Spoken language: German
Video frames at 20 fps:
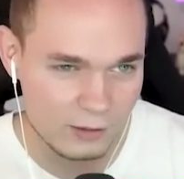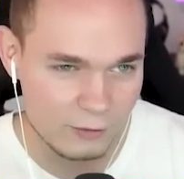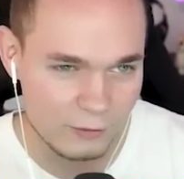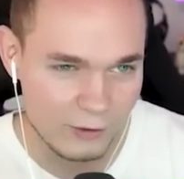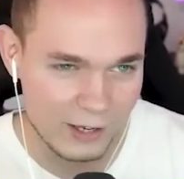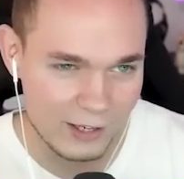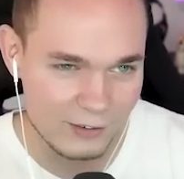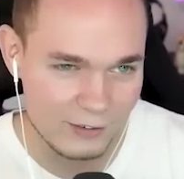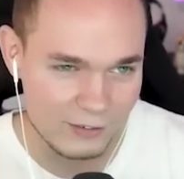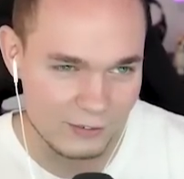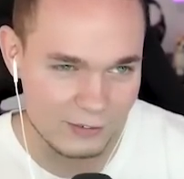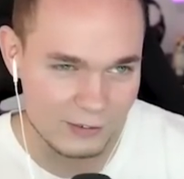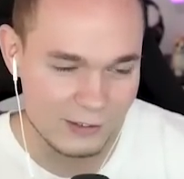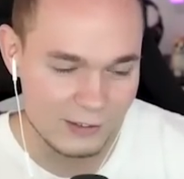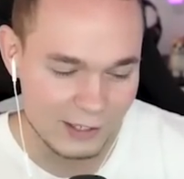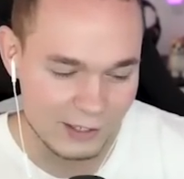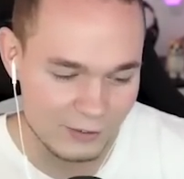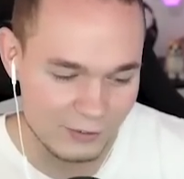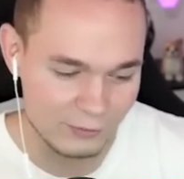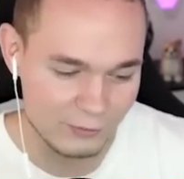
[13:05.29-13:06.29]
Ich weiß es
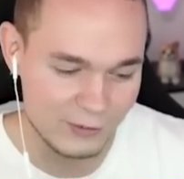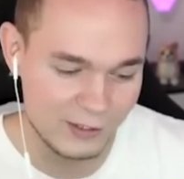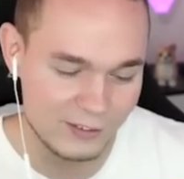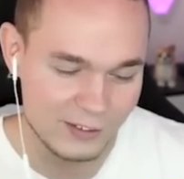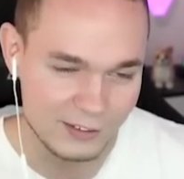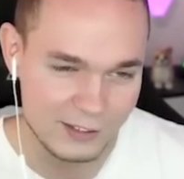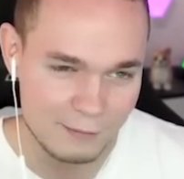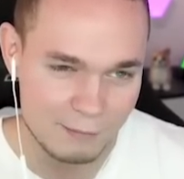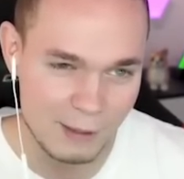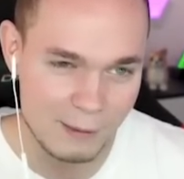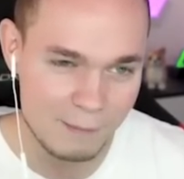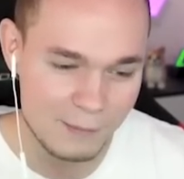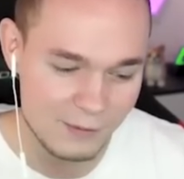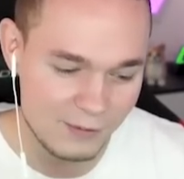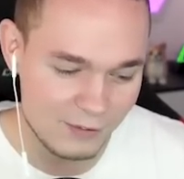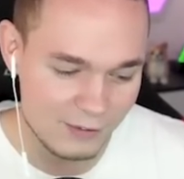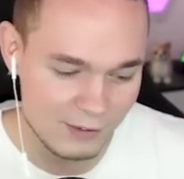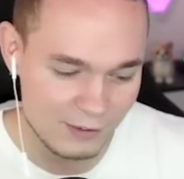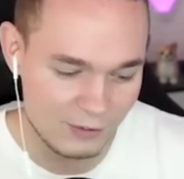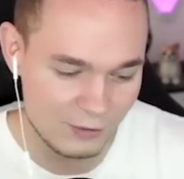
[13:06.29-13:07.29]
nicht. Also, wie gesagt, die Map
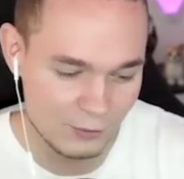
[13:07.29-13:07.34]
ist nicht